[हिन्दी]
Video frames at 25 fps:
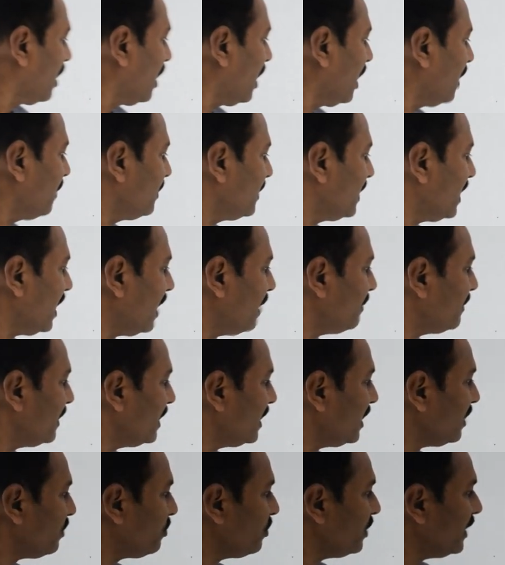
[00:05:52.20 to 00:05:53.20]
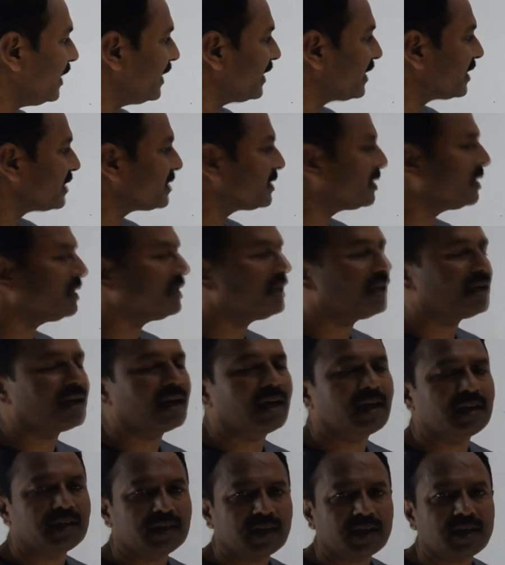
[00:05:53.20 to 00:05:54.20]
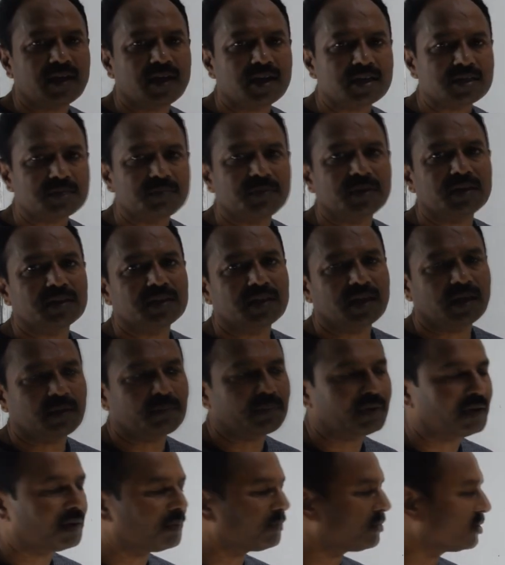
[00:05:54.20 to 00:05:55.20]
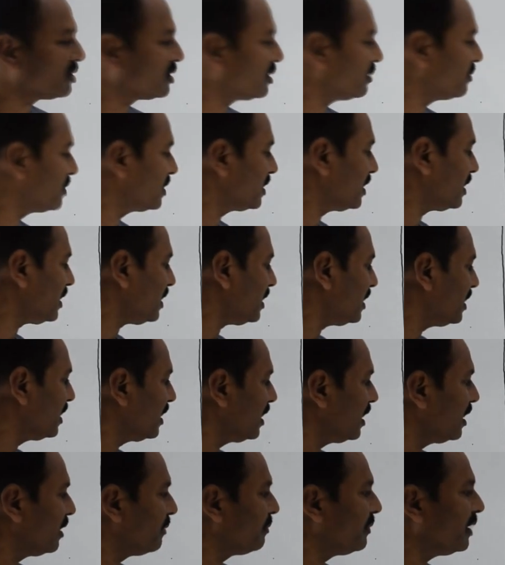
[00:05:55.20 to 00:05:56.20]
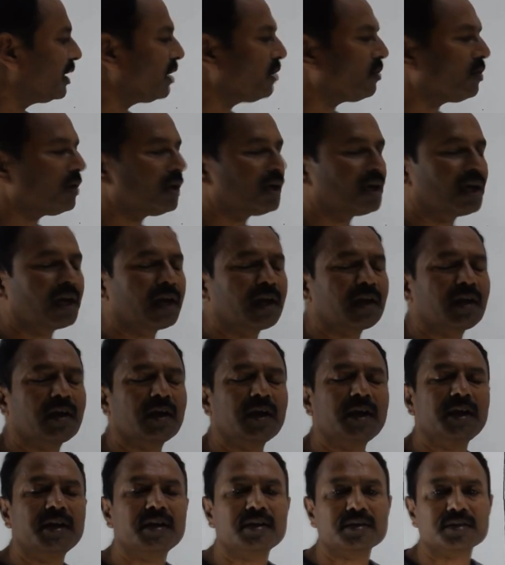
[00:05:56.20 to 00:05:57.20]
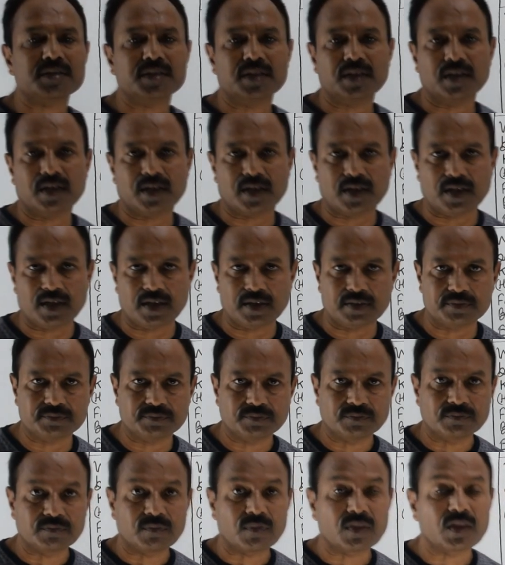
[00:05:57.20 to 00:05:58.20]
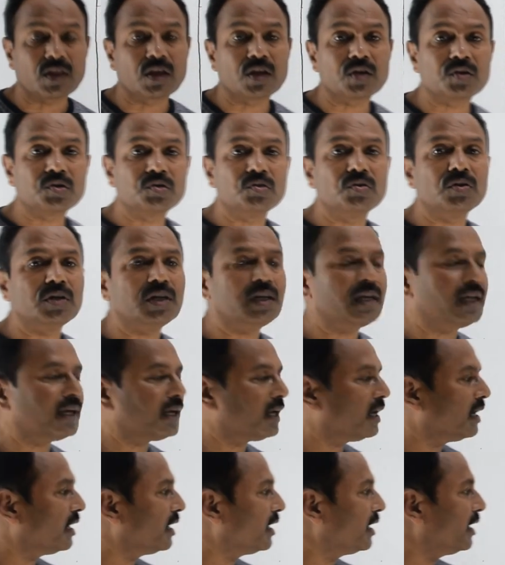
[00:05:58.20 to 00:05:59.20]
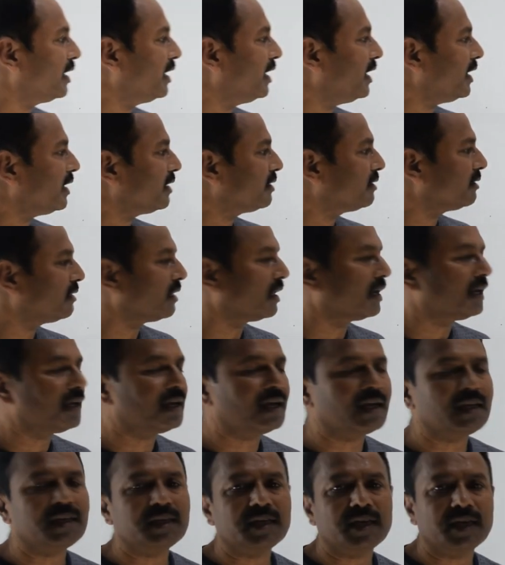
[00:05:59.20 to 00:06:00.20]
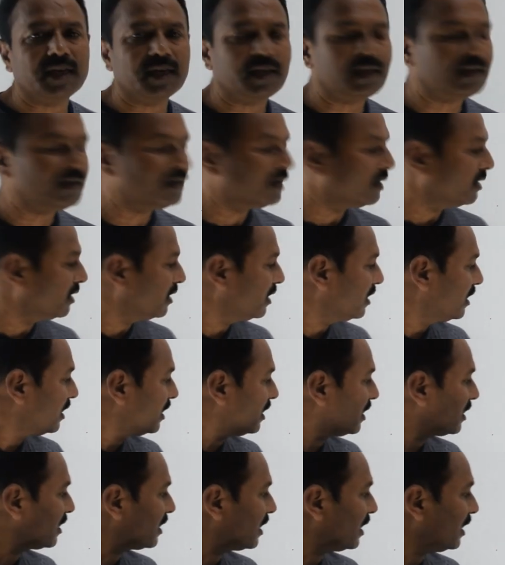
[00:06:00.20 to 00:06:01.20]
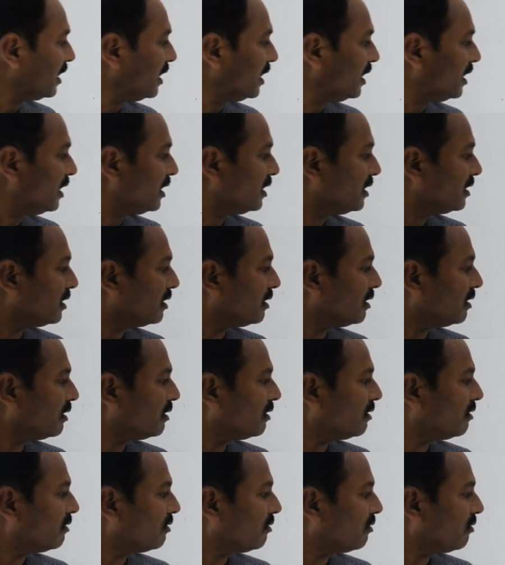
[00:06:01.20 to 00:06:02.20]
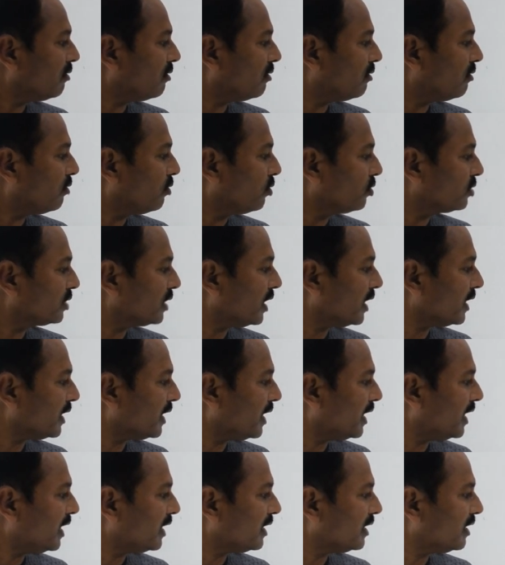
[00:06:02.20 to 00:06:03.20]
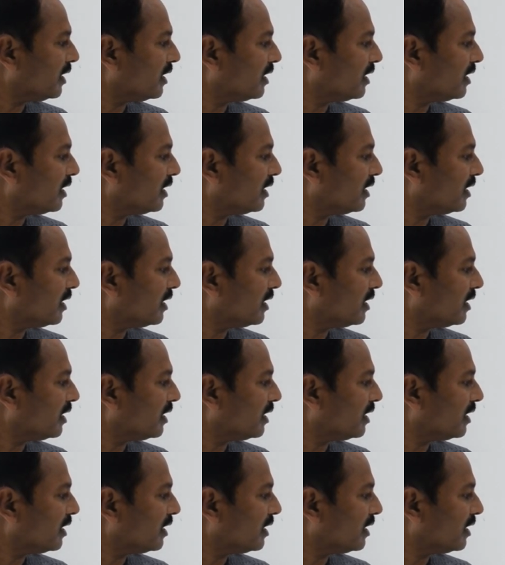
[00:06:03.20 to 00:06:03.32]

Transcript: अब यहाँ मैंने कोई एड्रेस नहीं लिखा है ये खास बात यहाँ पे आपको समझना है मैंने कोई घर का एड्रेस नहीं लिखा है क्यों नहीं लिखा है एक तरीका ये है कि होता क्या है कि